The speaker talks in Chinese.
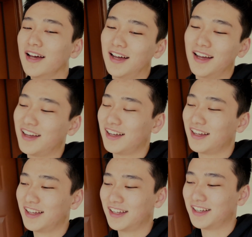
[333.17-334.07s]
呃，
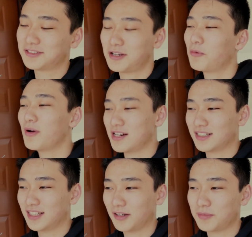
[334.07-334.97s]
虽然我也是
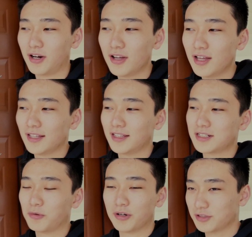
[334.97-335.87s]
贴个标，但
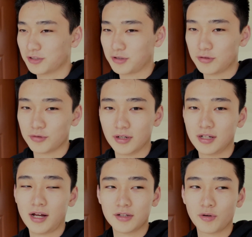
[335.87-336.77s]
是我就是纯属娱
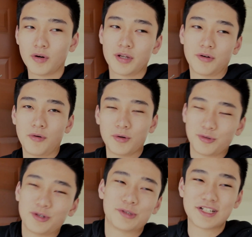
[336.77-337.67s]
乐啊，又过一会儿我就
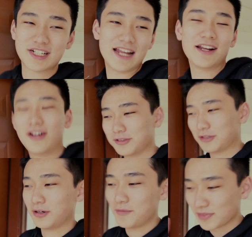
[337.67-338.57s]
会去摘掉，所以
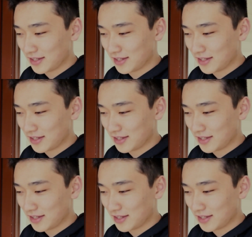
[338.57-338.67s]
说。